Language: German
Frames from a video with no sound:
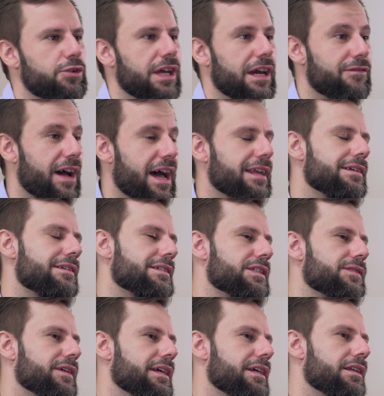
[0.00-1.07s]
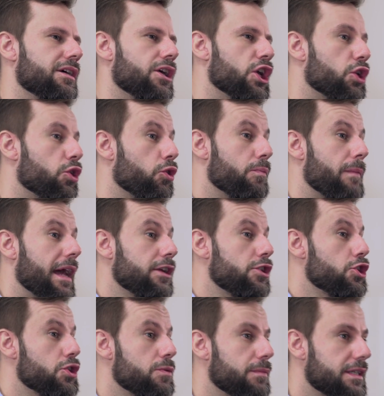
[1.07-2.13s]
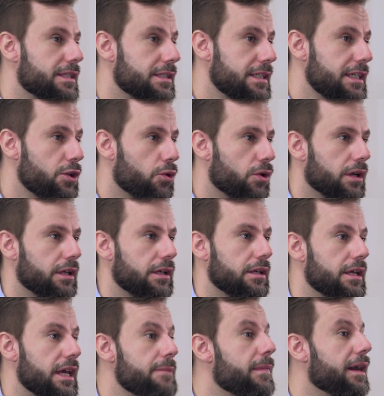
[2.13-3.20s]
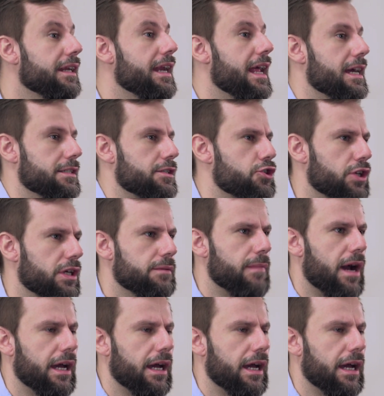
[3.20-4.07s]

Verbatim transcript: wird erwartet, dass wir in romantischen Beziehungen immer den ersten Schritt